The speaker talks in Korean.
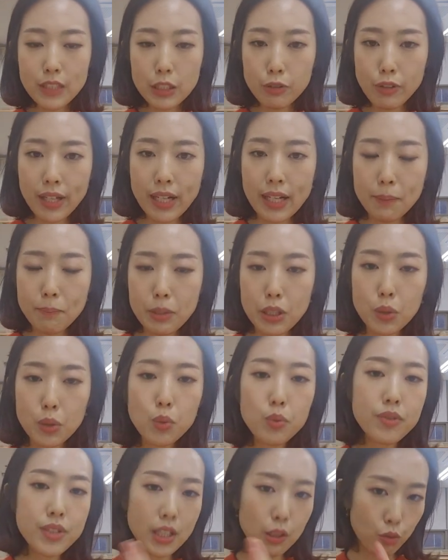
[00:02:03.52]
우리가
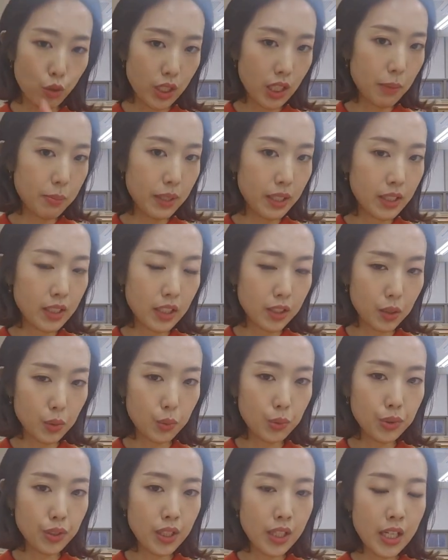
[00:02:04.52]
비동사 뒤가
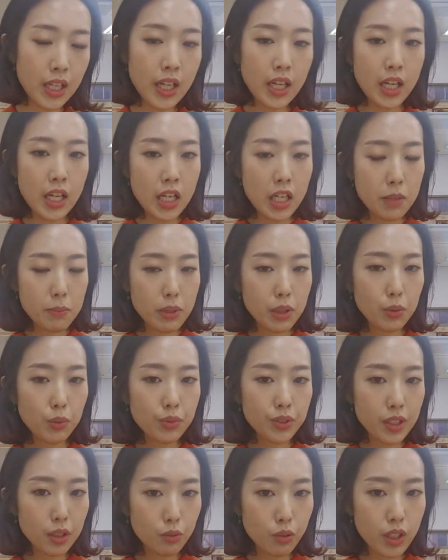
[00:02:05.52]
빈칸이고
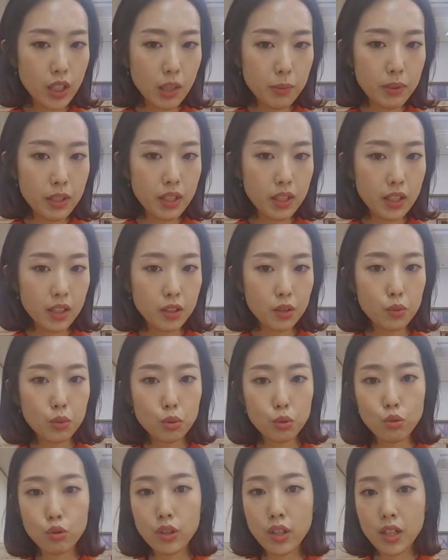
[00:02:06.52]
비동사 뒤가
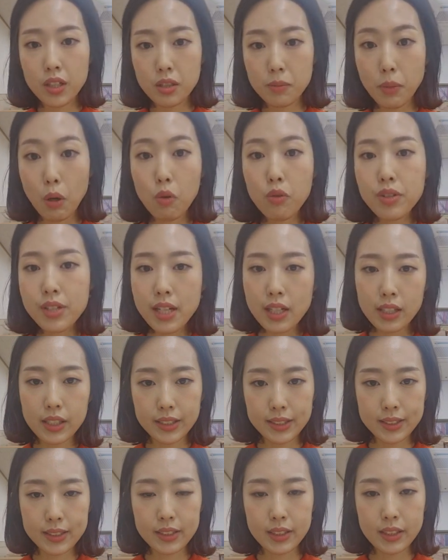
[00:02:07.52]
빈칸이고 뒤에 이제 명사가
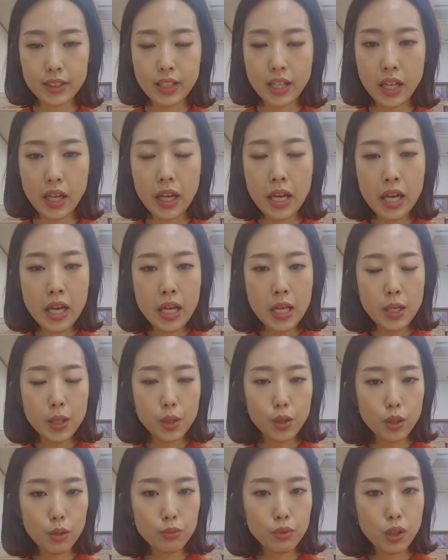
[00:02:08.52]
있을 때
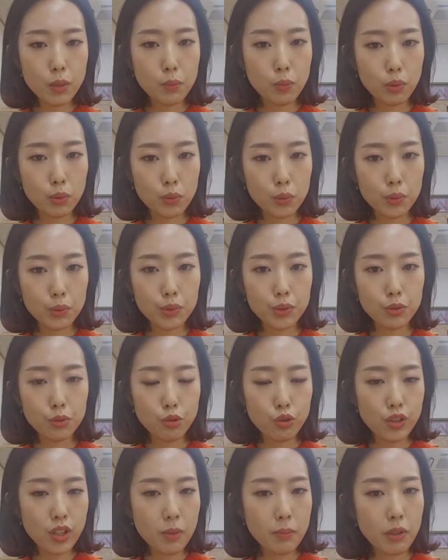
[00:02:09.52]
여러분들이 보통
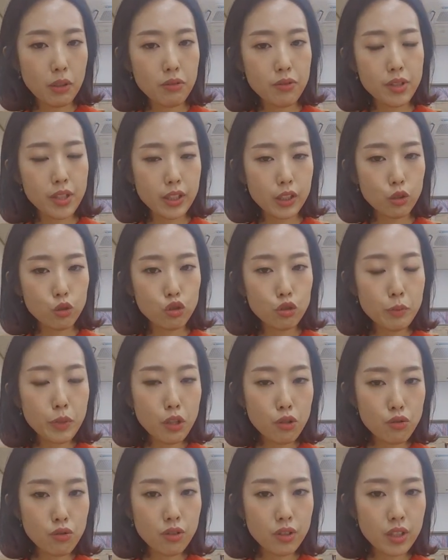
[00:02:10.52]
뒤에 명사를
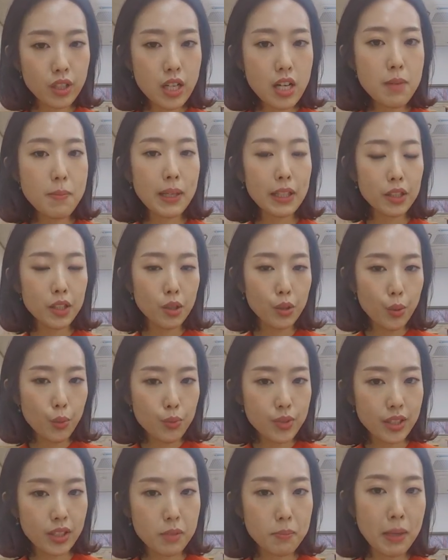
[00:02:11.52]
꾸며주는 일반
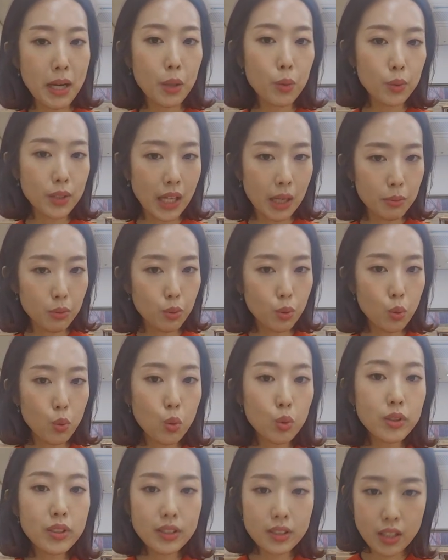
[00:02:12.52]
형용사를 바로 답으로
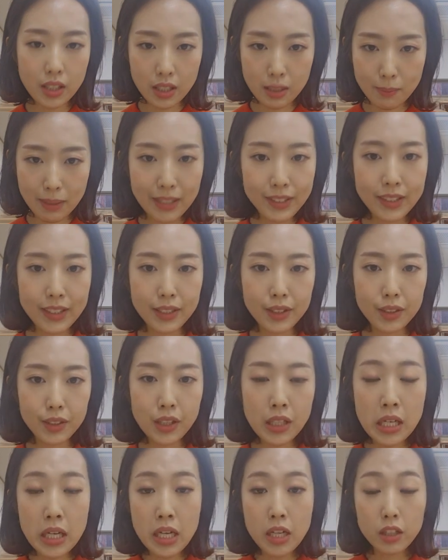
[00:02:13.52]
고를 때가 많아요.
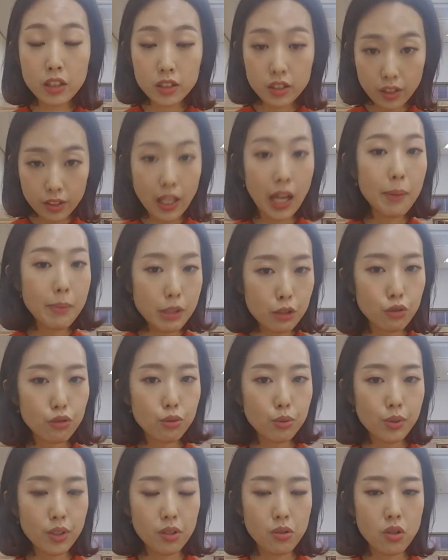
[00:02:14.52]
그게 답일
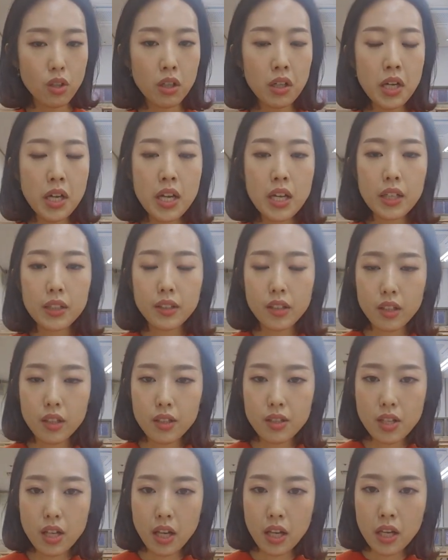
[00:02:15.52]
수도 있죠. 근데
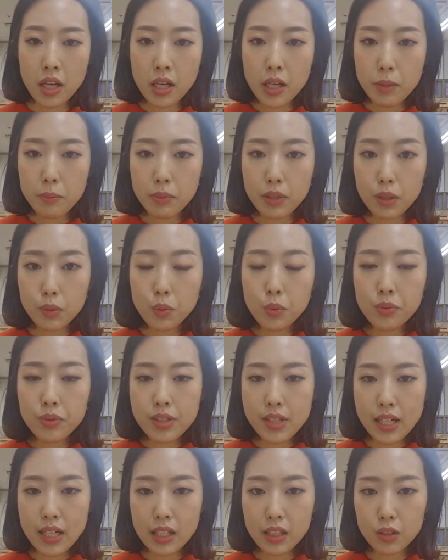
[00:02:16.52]
이제
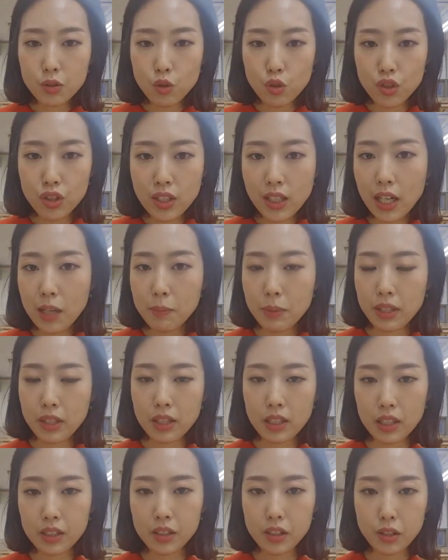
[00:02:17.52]
비동사 뒤가
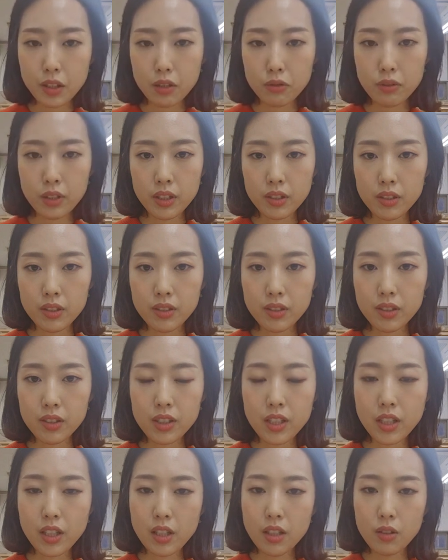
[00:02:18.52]
빈칸일 경우에는
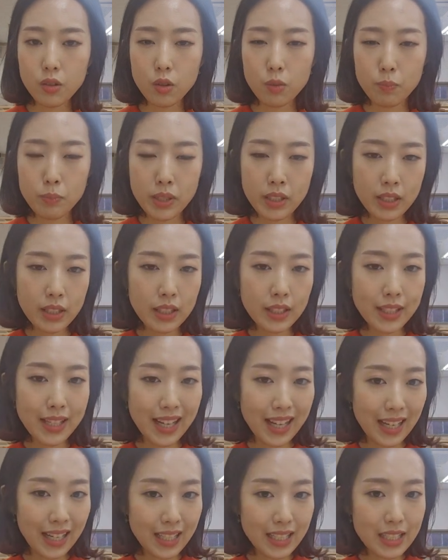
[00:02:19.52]
이게 빈칸에
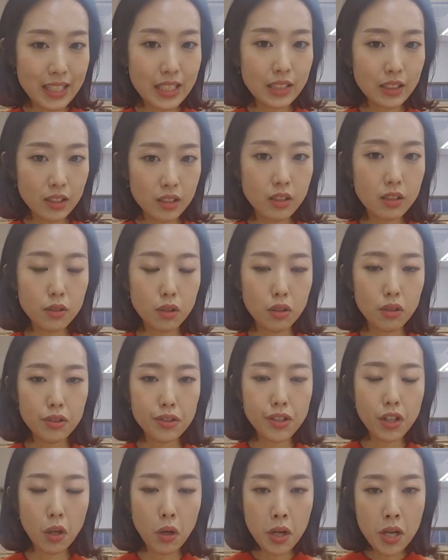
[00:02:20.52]
ing를
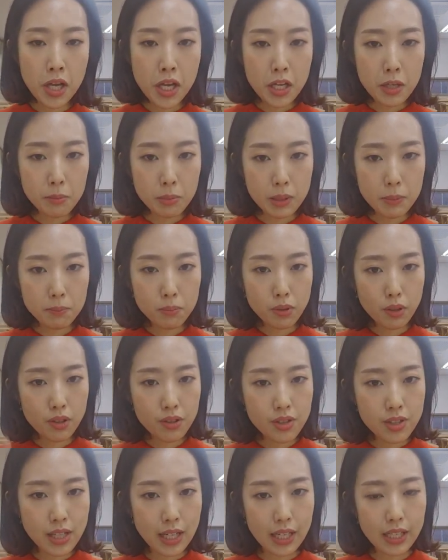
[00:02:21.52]
넣어서 b
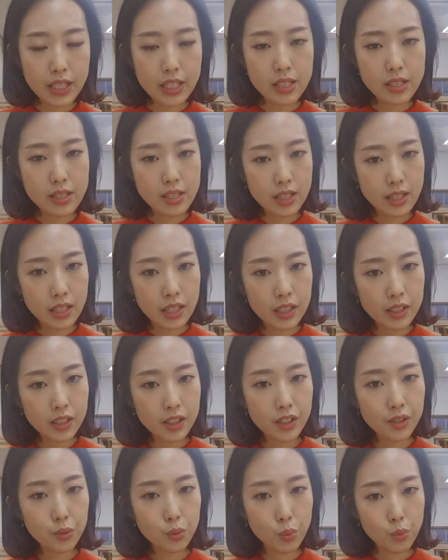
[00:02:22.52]
플러스 ing가
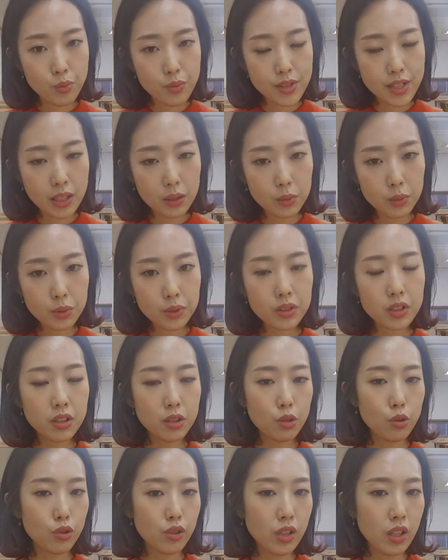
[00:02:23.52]
하나의 동사고
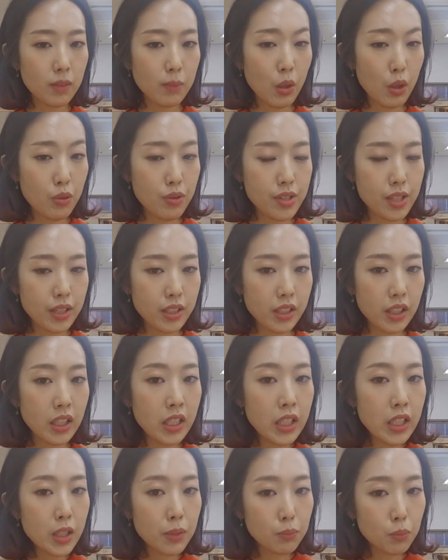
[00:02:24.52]
그 뒤에
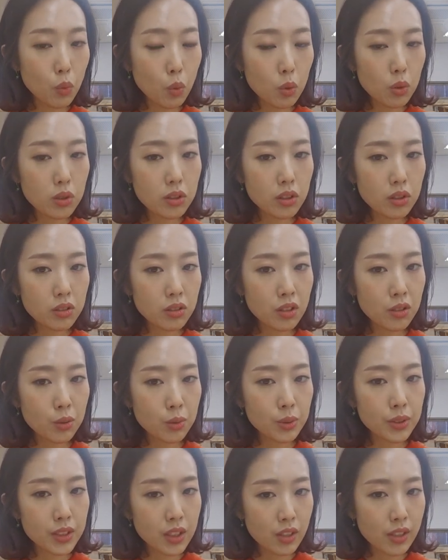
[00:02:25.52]
명사를
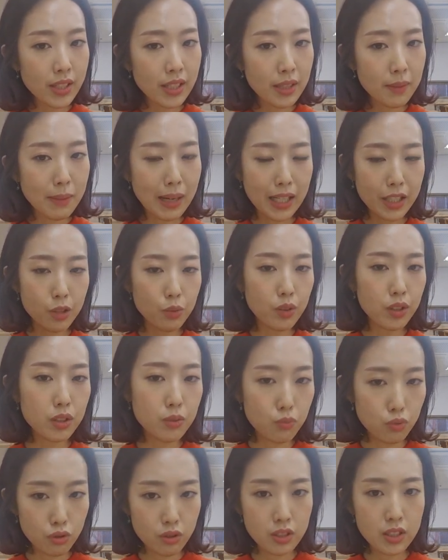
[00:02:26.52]
목적어로 써야 말이
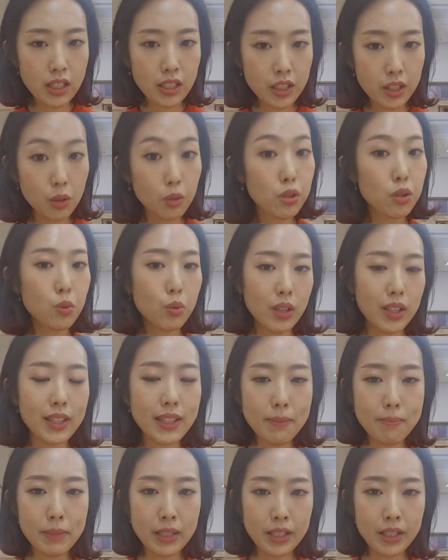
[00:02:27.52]
되는 문장이 역시 또
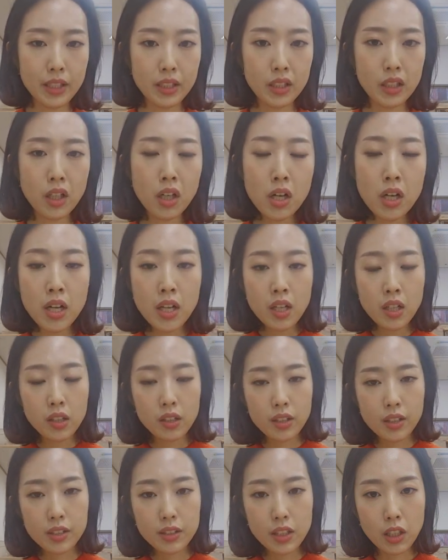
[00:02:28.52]
있단 말이에요.
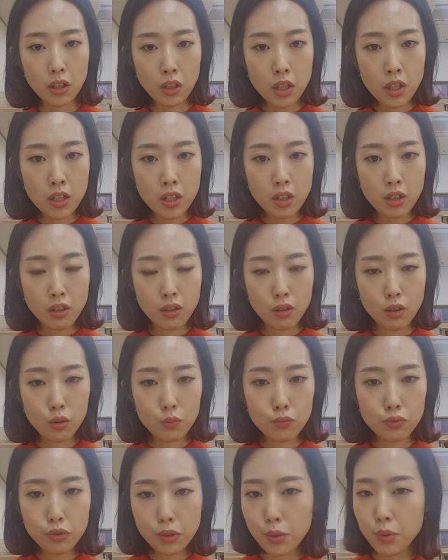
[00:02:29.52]
그래서 어,
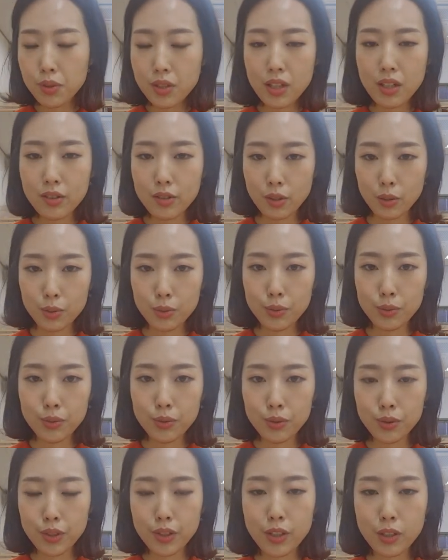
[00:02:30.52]

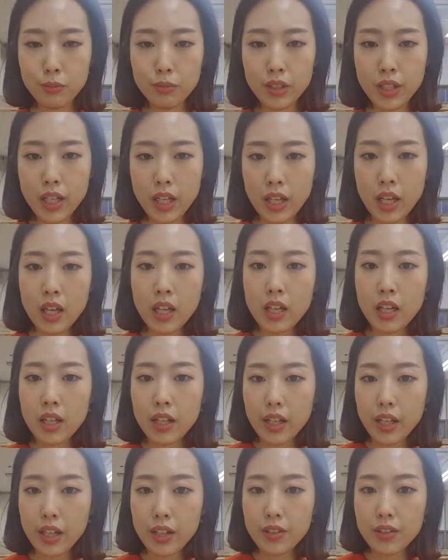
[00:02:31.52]
부교재에서도 여러분들이
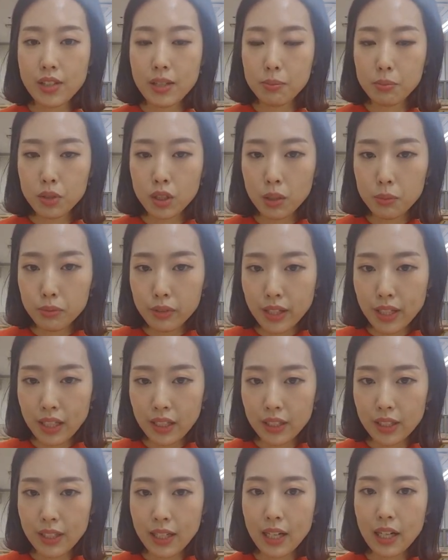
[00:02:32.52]
익삭터블이
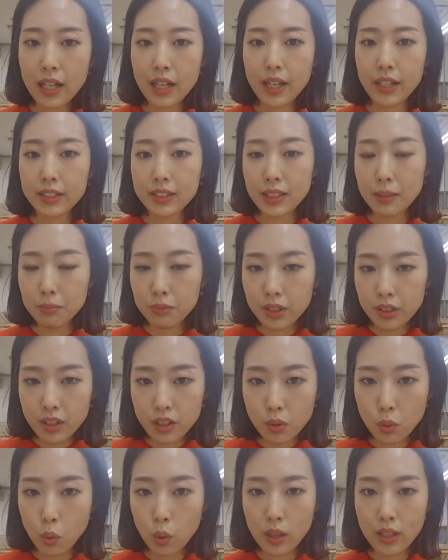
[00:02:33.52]
아니라
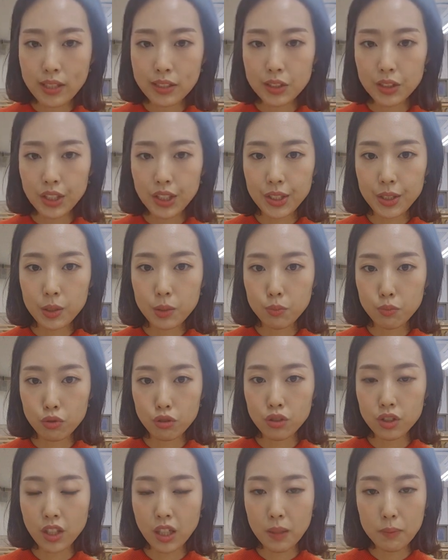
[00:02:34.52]
익삭팅을 골랐어야 되는
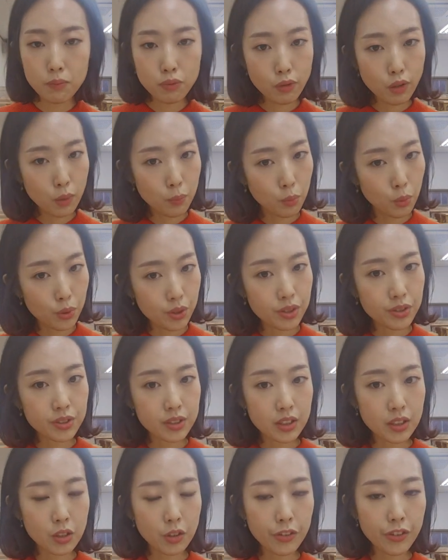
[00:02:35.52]
문제
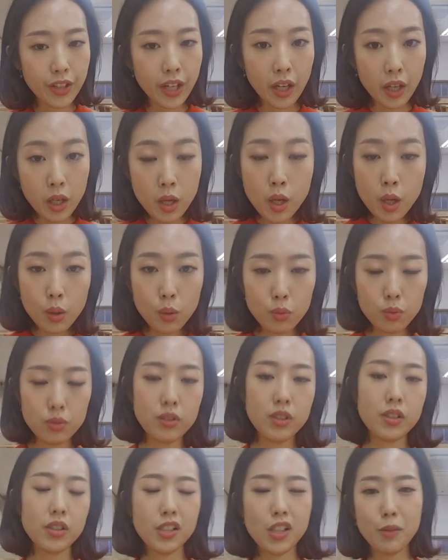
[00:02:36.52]
풀어보셨을 건데
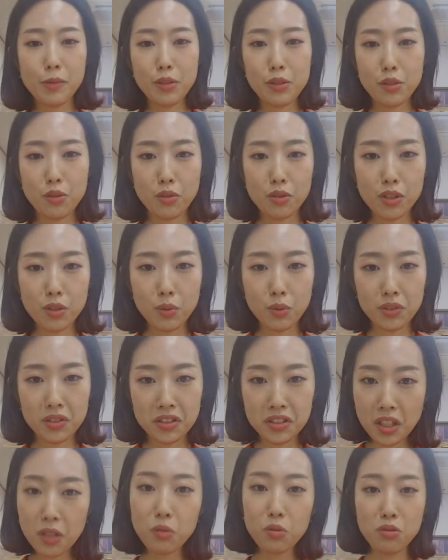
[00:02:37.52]
오늘 시험에서 역시 또
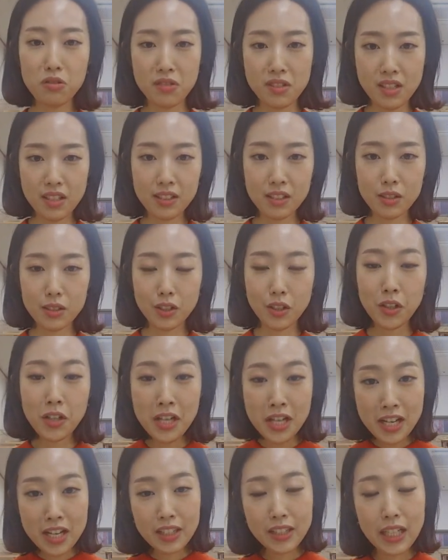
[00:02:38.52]
그대로 출제가 됐어요.
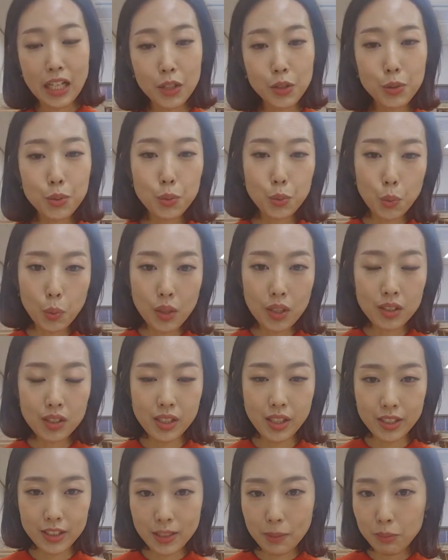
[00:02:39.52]
단어도
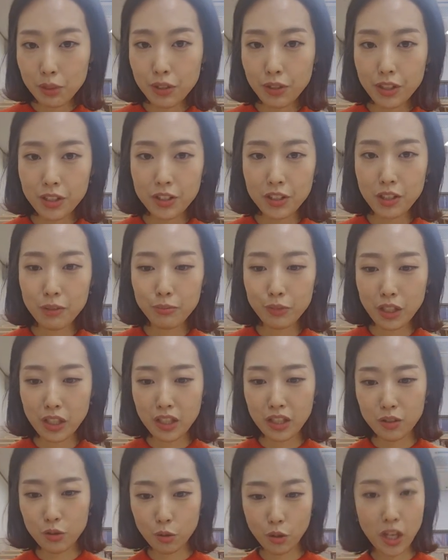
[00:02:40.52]
똑같이 익삭트였기
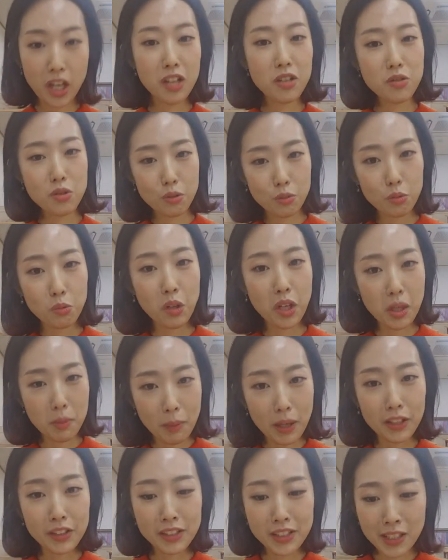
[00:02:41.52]
때문에 저 개인적으로 되게
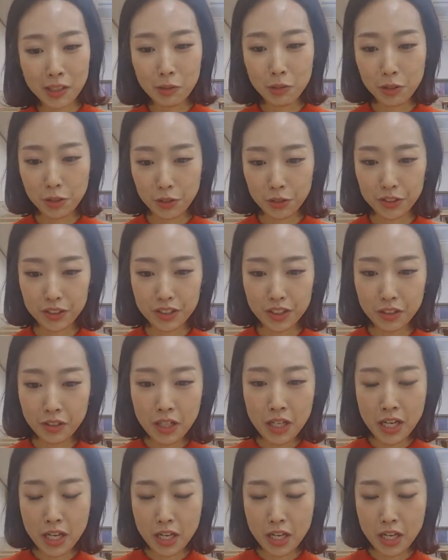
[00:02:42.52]
반가웠거든요.